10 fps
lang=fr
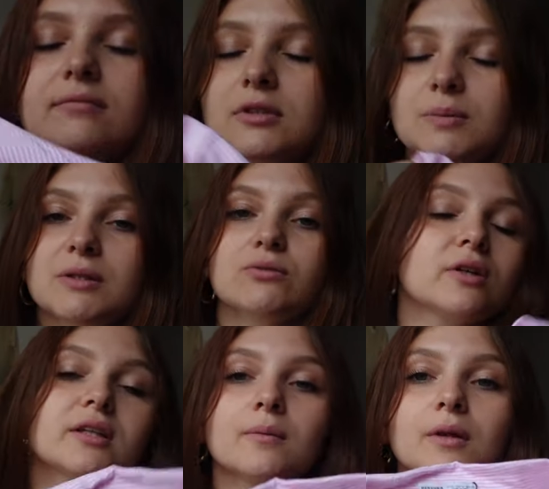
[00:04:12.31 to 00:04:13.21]
Je sais pas si on
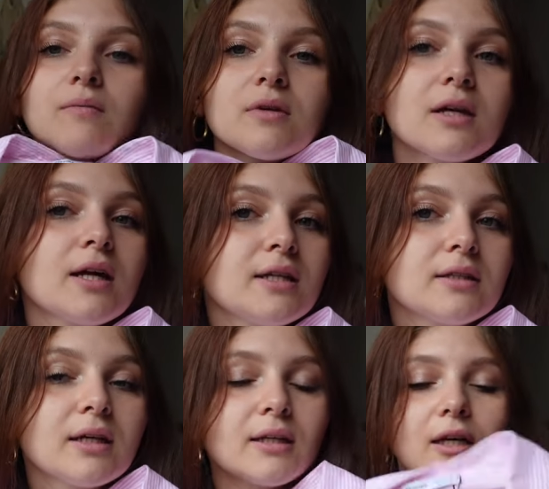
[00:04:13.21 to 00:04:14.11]
voit très bien, mais elle est très